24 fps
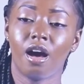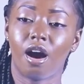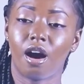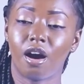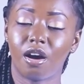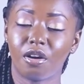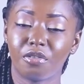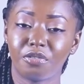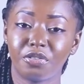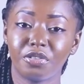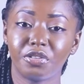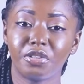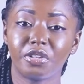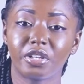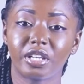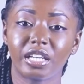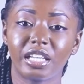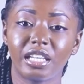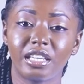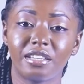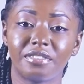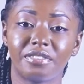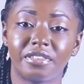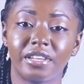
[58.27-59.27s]
en vue de
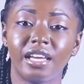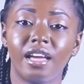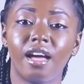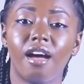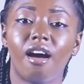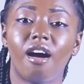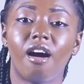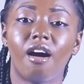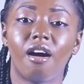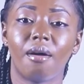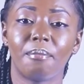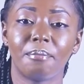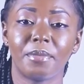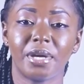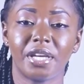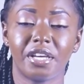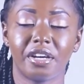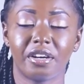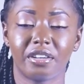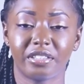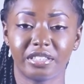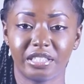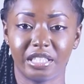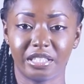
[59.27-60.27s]
relever un
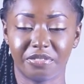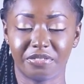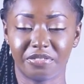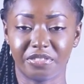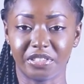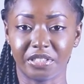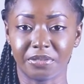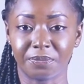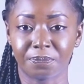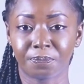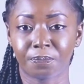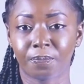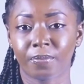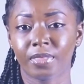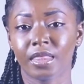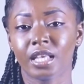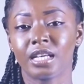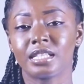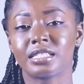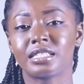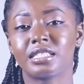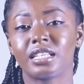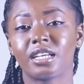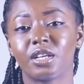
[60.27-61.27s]
meilleur défi.
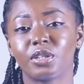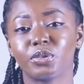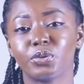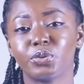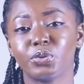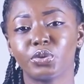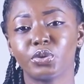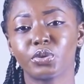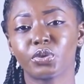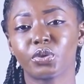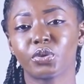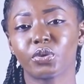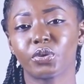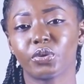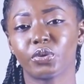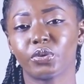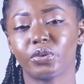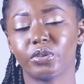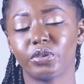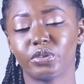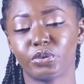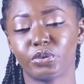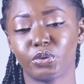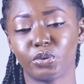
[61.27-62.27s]
C'est en outre
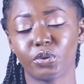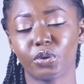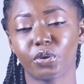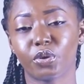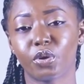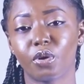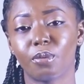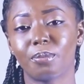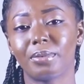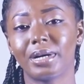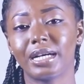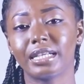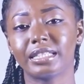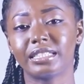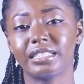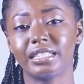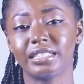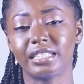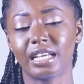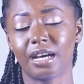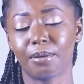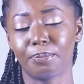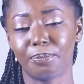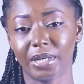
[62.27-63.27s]
ce combat
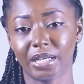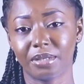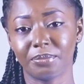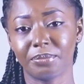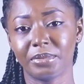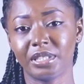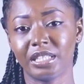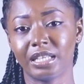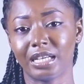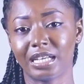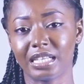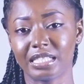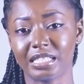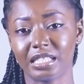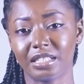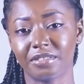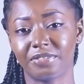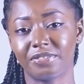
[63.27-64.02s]
qui a permis à ces